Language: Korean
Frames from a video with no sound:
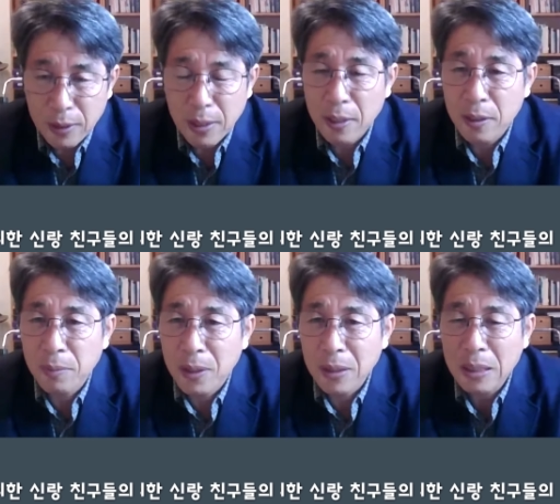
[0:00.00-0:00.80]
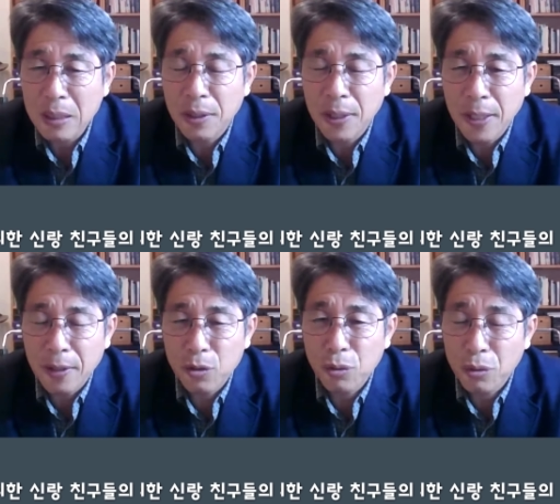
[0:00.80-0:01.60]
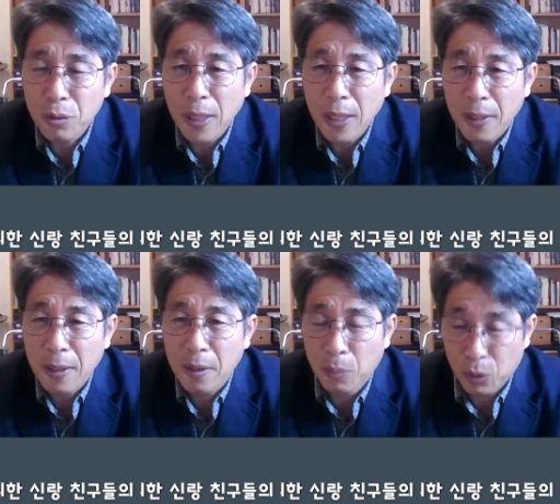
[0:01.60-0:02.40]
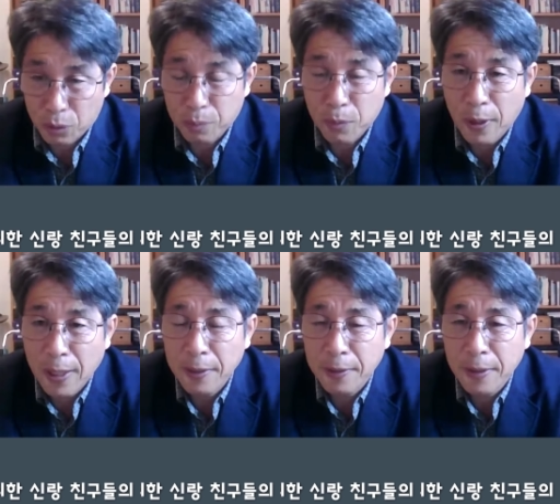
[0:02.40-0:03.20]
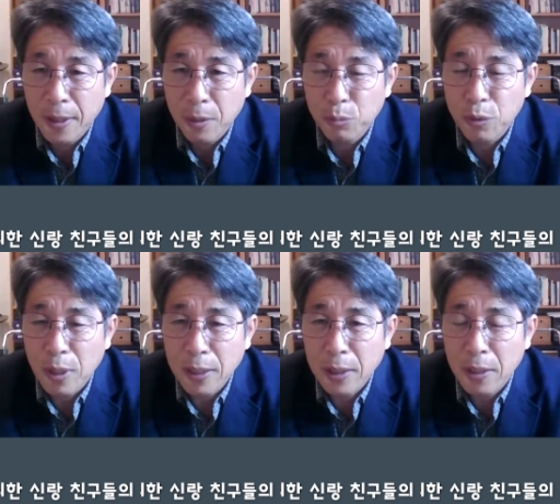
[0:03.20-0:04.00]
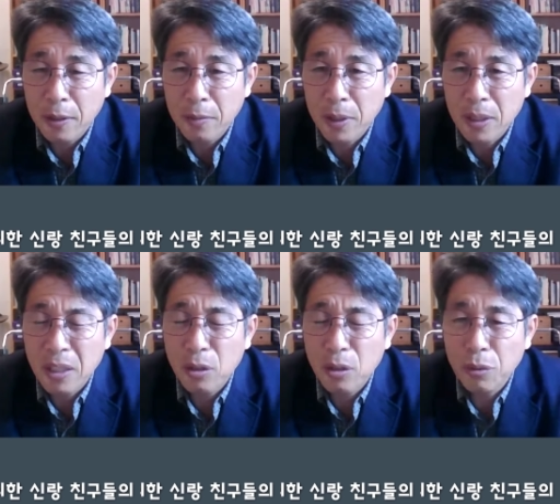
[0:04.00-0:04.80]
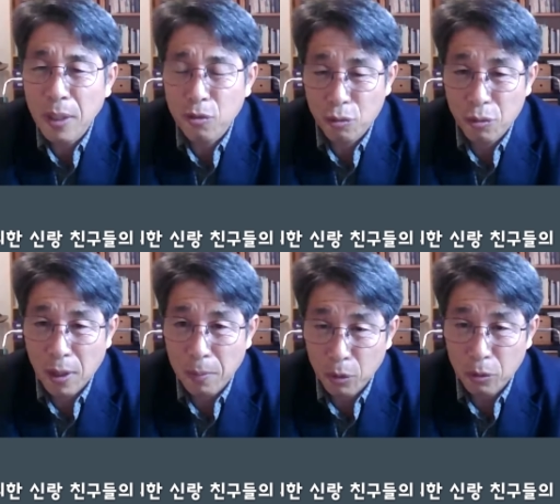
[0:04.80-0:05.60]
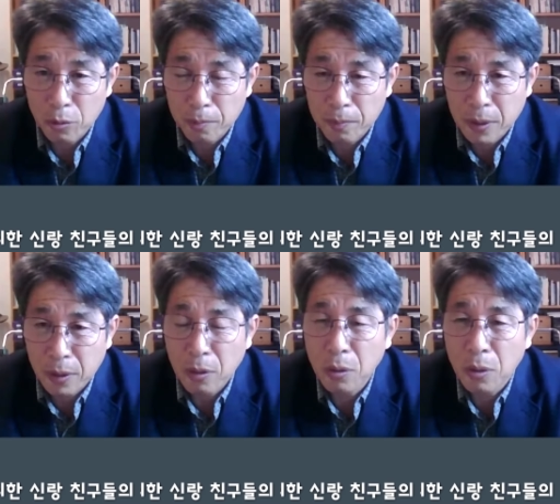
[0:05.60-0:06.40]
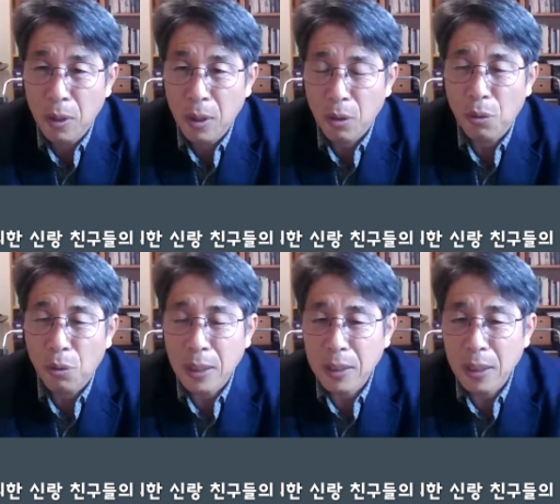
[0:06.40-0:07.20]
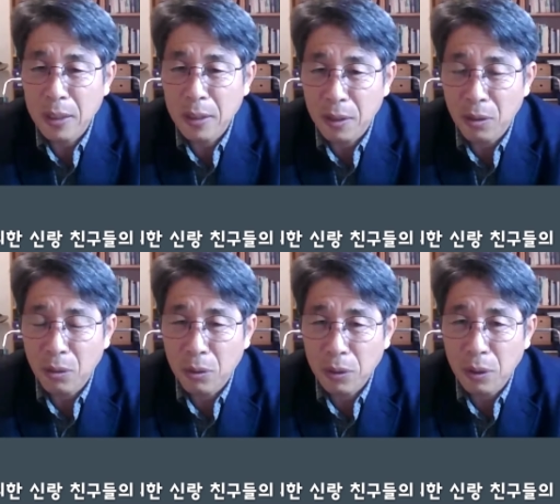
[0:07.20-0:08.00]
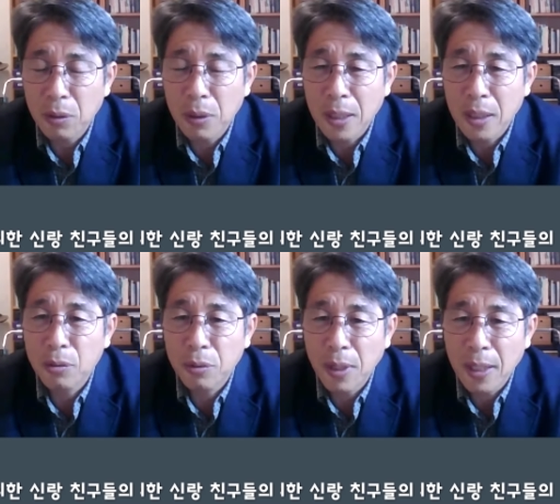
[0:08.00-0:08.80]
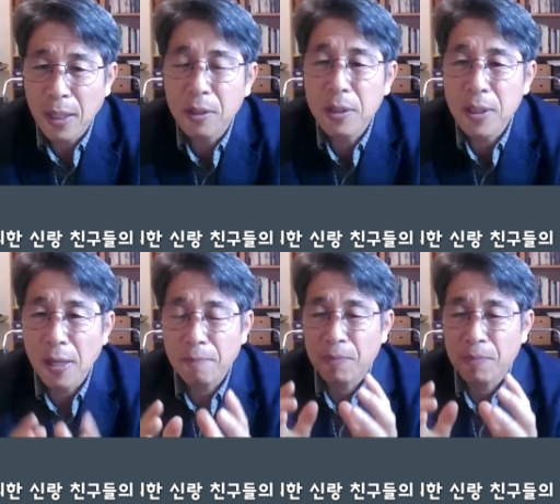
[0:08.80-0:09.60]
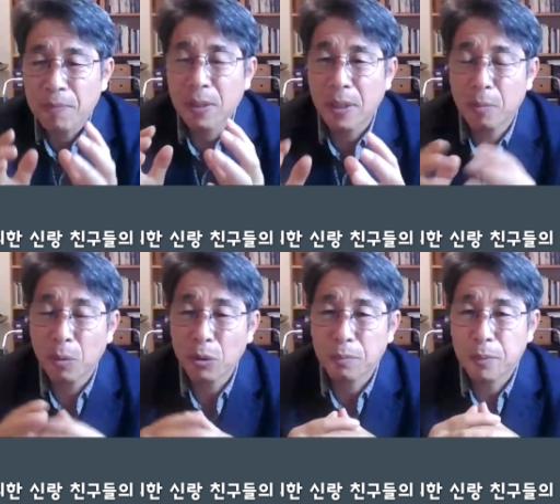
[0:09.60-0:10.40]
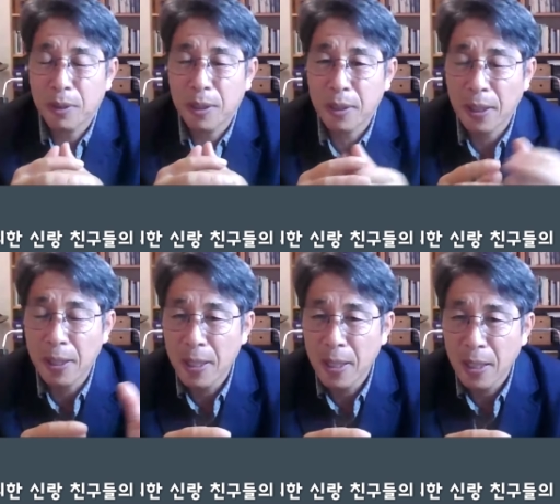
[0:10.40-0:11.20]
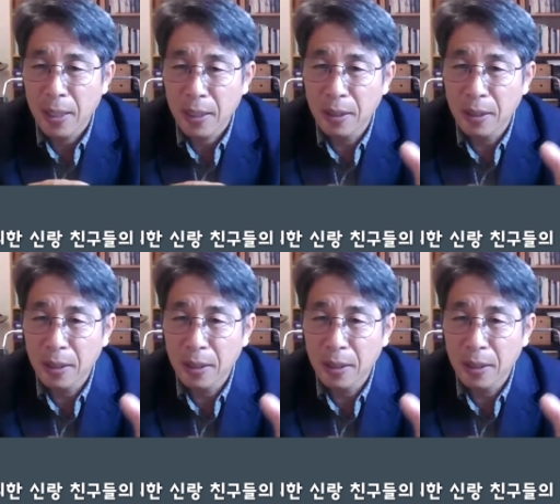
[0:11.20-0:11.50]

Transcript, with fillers: 문화 대혁명 이전의 중국의 모습과 문화 대혁명 이후의 중국의 모습 그리고 공산당이 들어서고 난 이후에 현재 그들의 모습들 이런 것